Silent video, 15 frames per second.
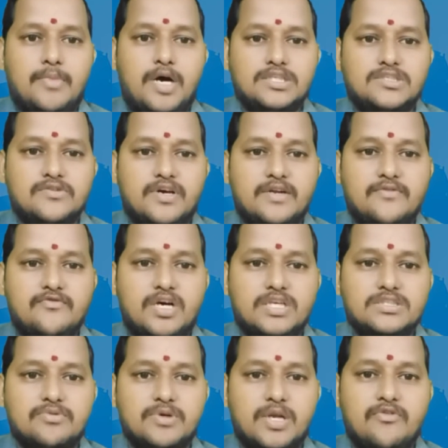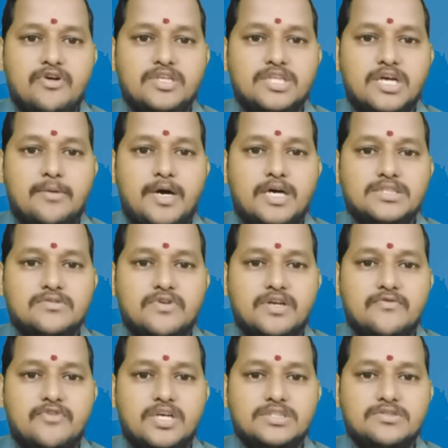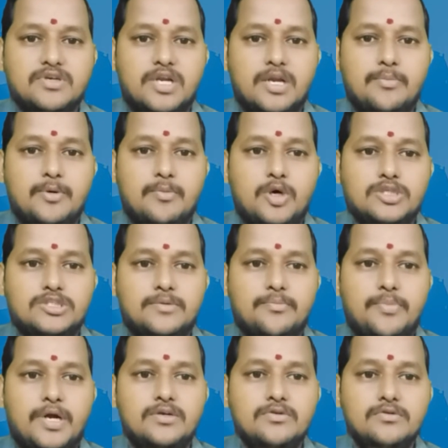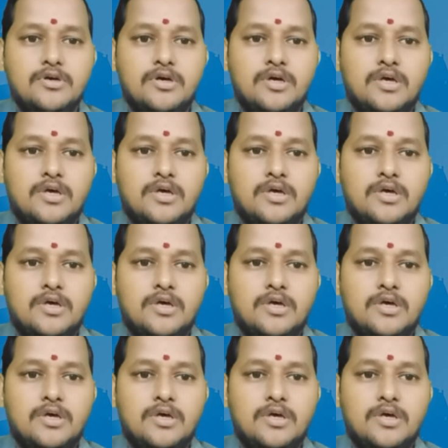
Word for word: మాచవరం వాసవి క్లబ్ వనితా మాచవరం వాసవి క్లబ్ మోర్జంపాడు